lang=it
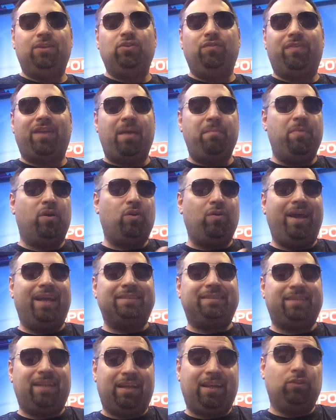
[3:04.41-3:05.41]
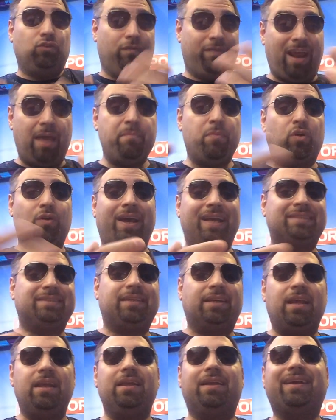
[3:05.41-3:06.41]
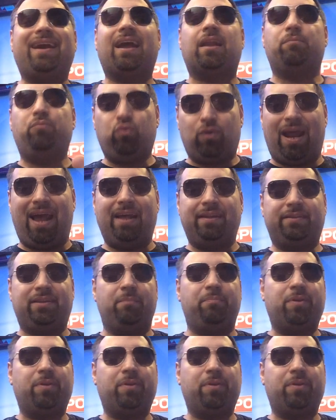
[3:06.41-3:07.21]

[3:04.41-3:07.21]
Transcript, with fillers: dovrebbero essere, che dovrebbero essere il carburante